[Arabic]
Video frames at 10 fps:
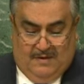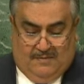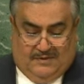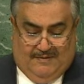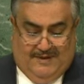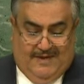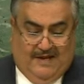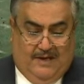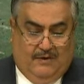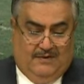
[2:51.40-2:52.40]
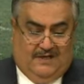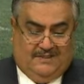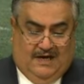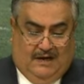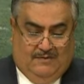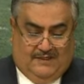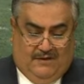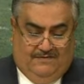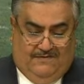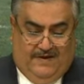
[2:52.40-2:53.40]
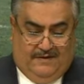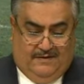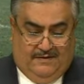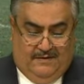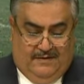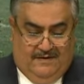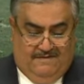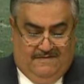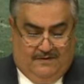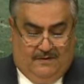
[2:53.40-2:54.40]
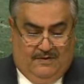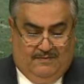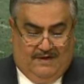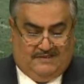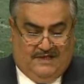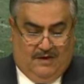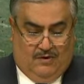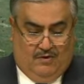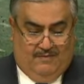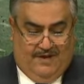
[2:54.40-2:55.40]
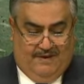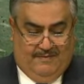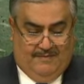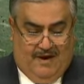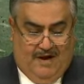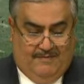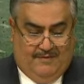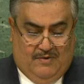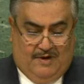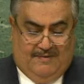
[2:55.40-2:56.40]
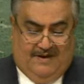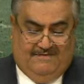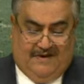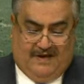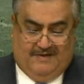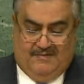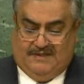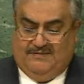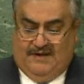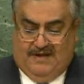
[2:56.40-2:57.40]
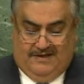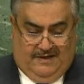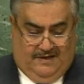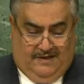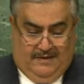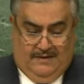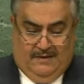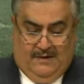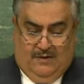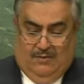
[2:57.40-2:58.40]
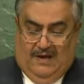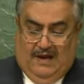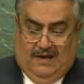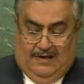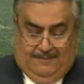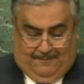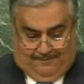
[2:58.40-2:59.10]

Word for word: متمنيا له النجاح والتوفيق في كل ما سيقوم به من مهام مقبلة في خدمة بلاده والعالم